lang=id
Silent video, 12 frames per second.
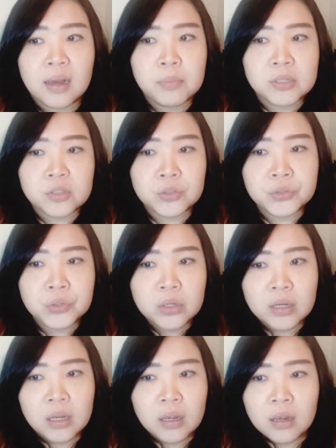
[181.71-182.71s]
abis itu
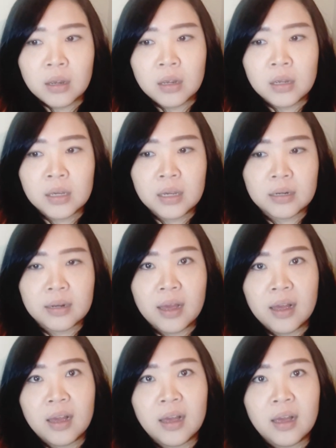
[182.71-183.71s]

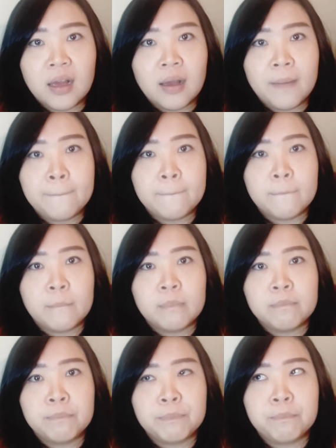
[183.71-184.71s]
kita
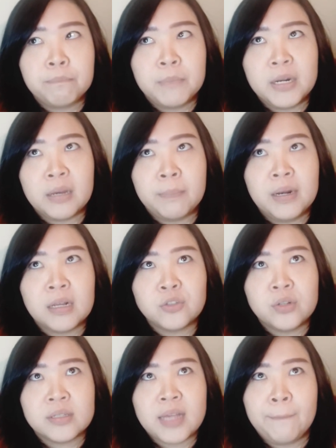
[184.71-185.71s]
bener-bener
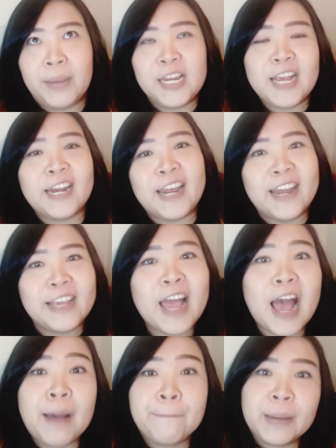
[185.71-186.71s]
sudah sampai di Kanadanya
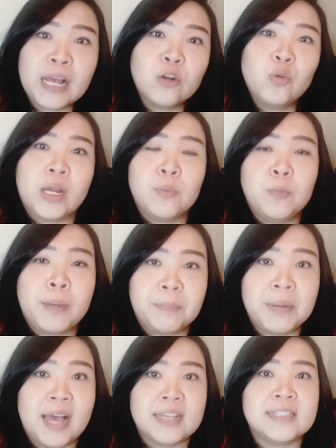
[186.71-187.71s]
April
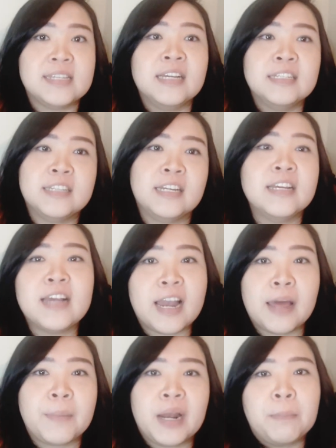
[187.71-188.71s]
2014 jadi nggak
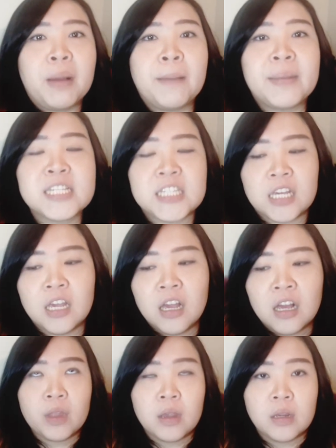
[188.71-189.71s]
lama-lama amat sih
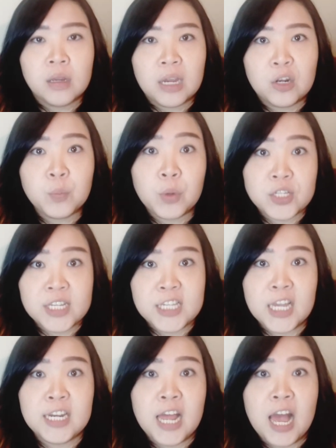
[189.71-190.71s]
itu
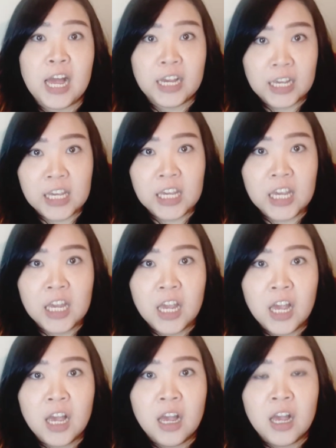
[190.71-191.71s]
prosesnya dari
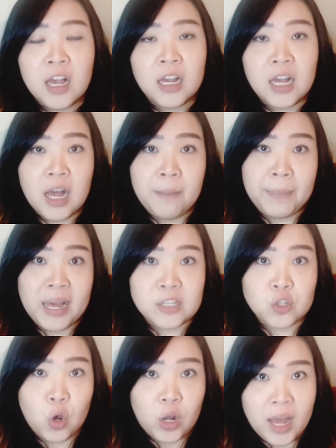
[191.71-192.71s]
apply
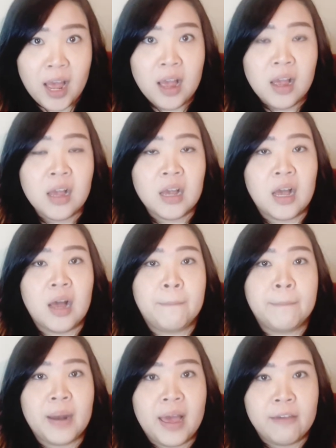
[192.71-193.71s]
sekolah
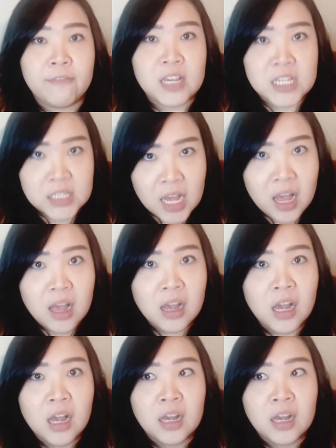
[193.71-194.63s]
apply visa